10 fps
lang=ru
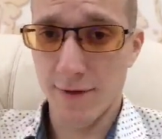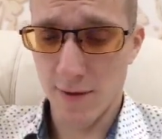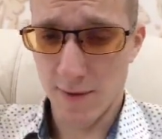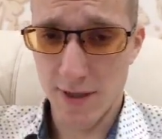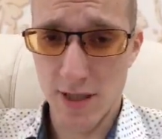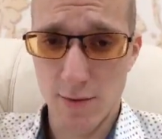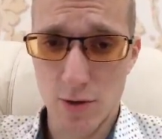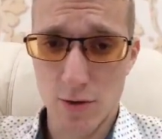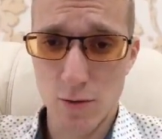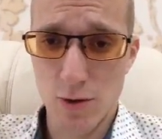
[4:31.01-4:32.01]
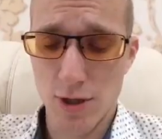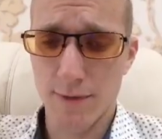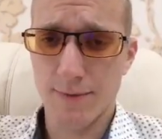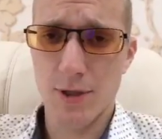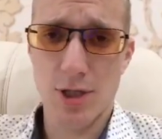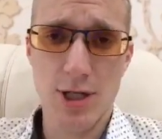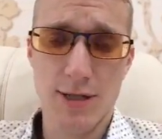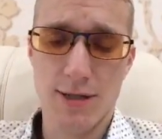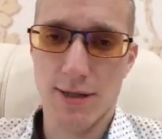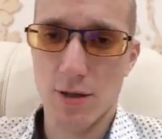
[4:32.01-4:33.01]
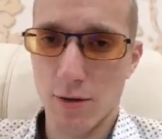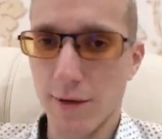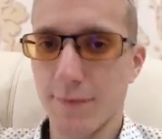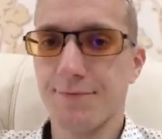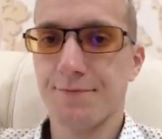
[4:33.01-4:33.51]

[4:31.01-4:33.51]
Всем спасибо, что слушали. Счастья, здоровья.